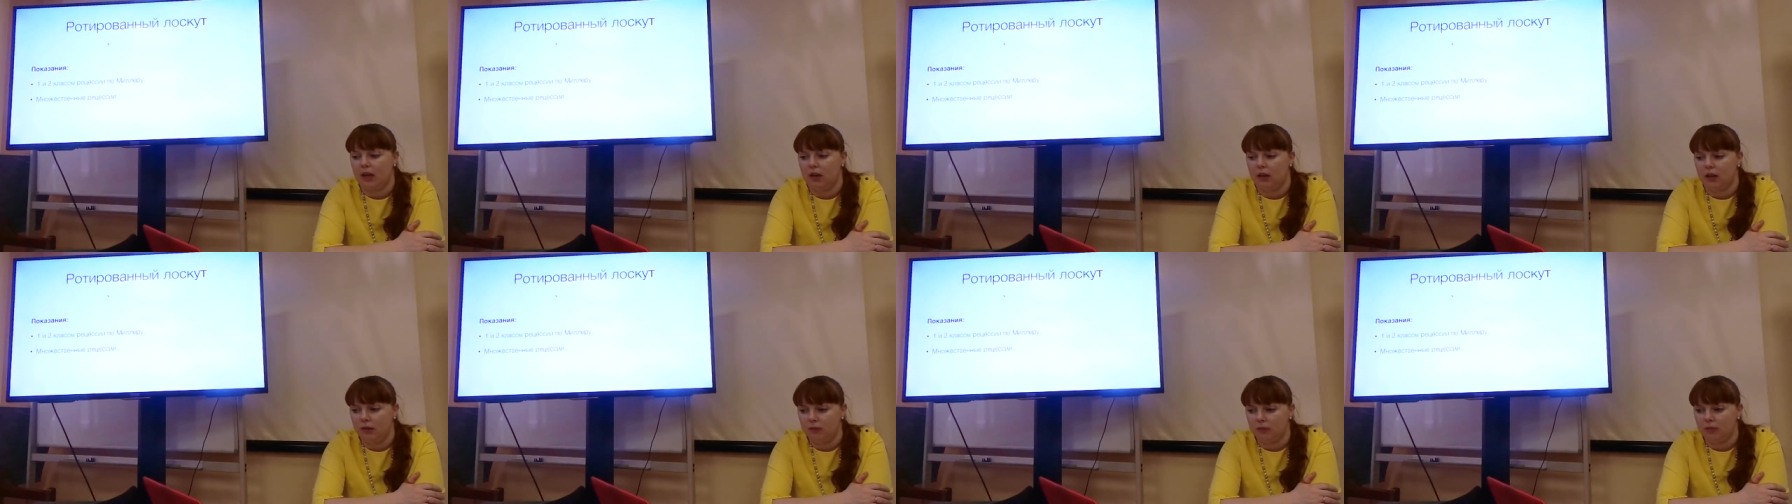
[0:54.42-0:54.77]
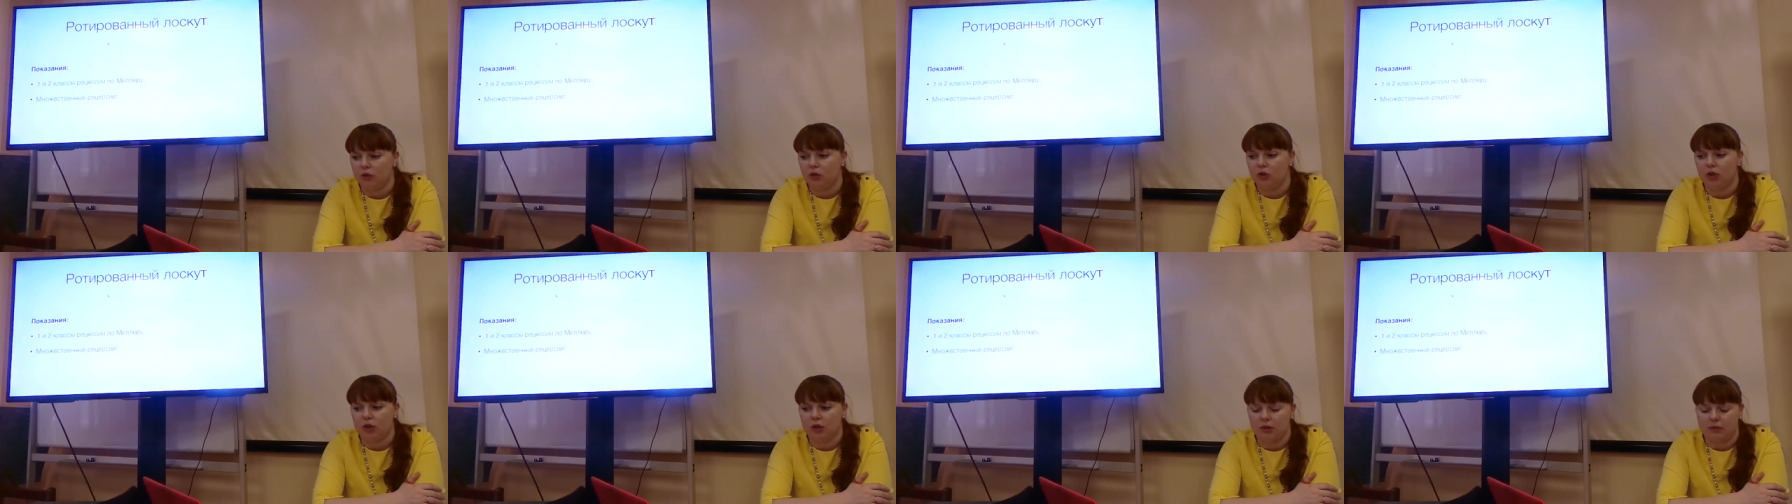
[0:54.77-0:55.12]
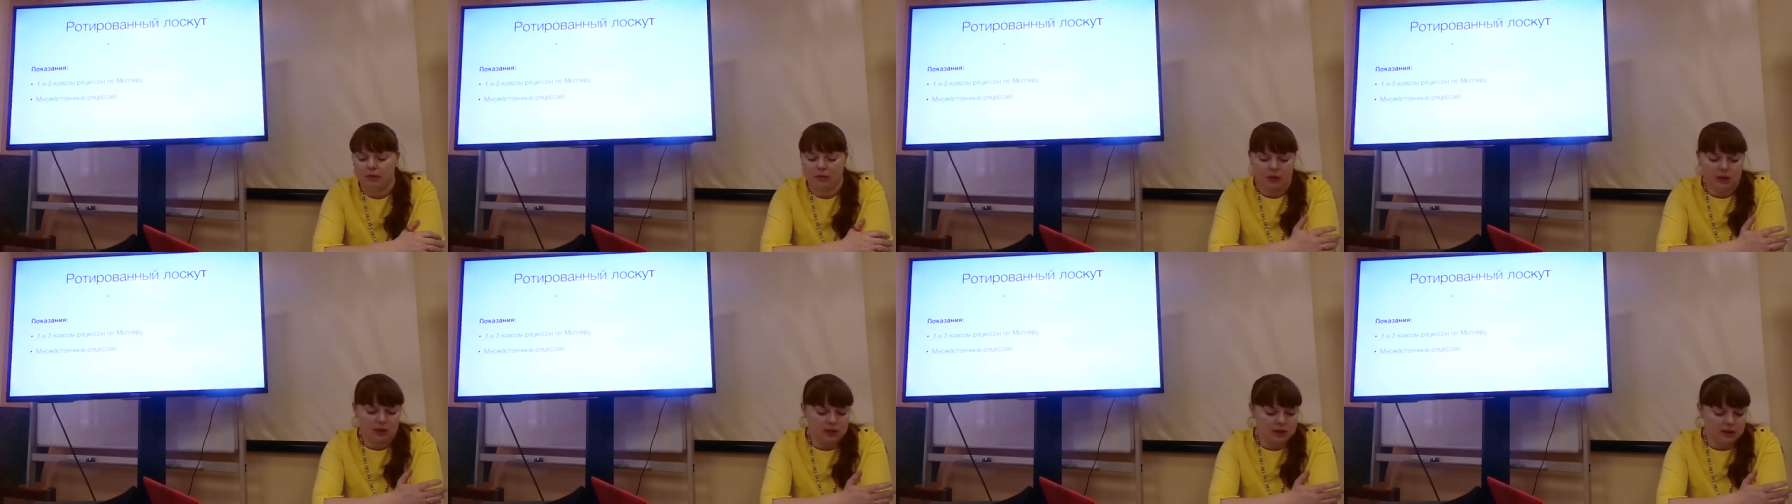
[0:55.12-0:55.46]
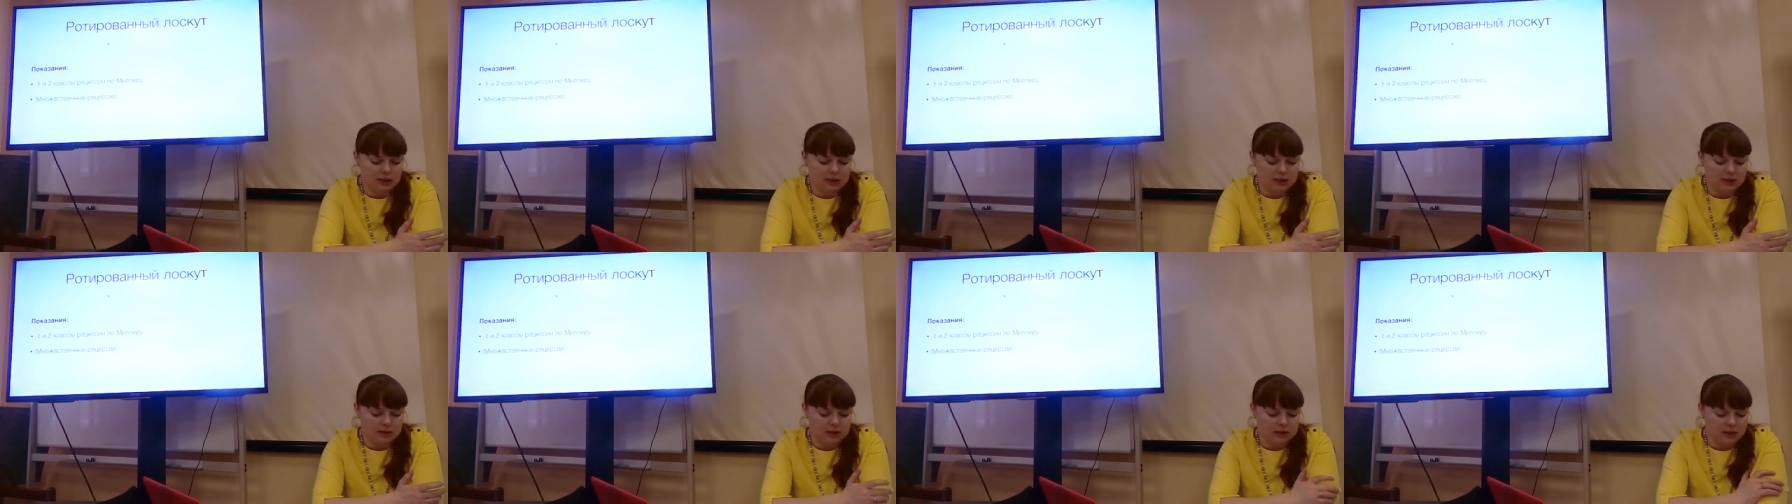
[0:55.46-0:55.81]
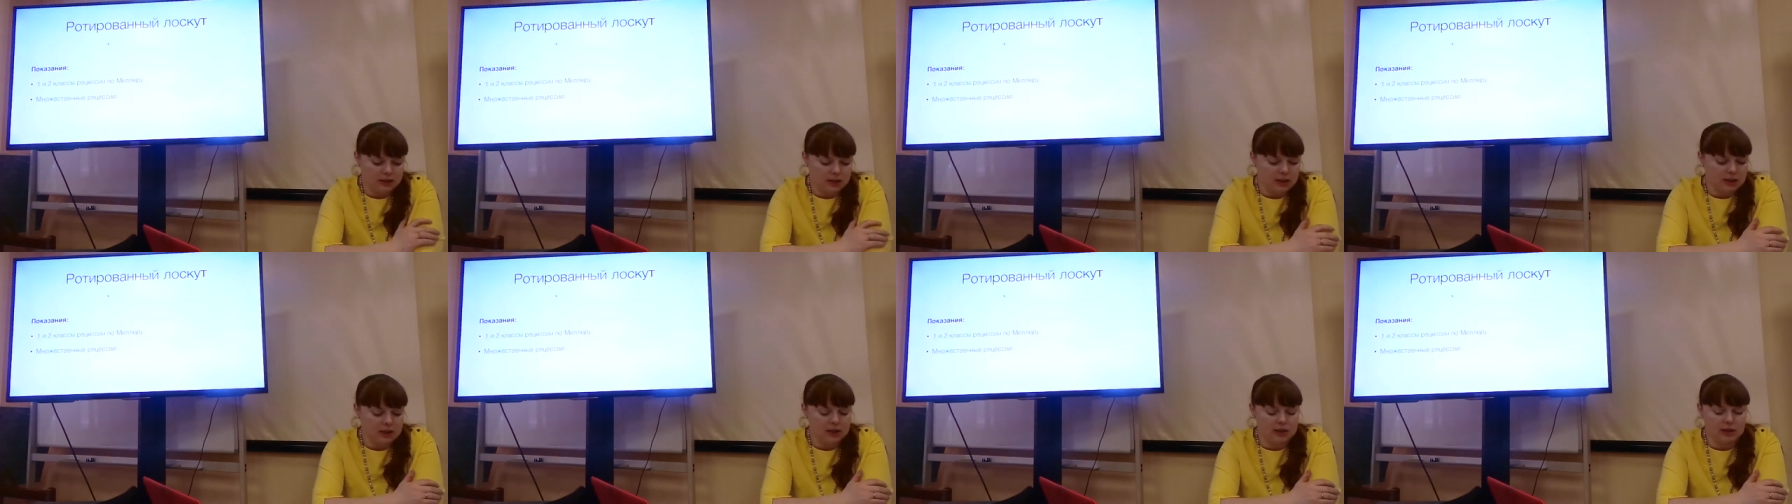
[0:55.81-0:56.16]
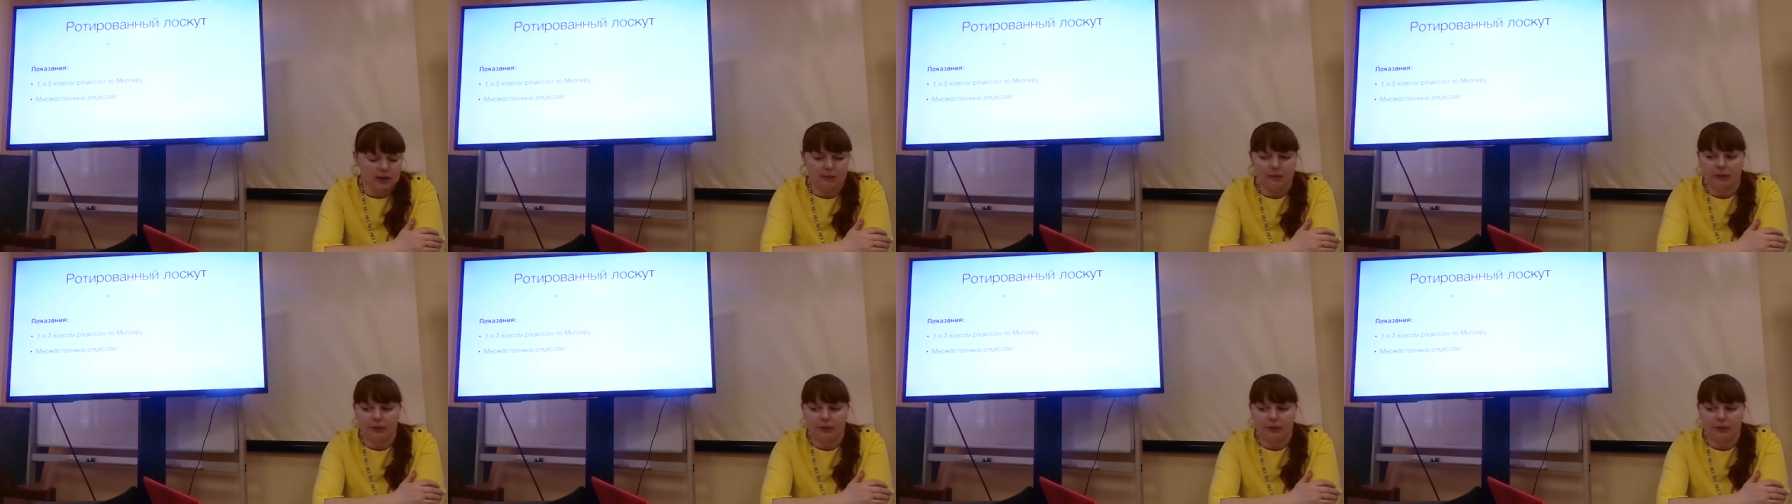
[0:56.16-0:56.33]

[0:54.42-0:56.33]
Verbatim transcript: И множественные, естественно, рецессии,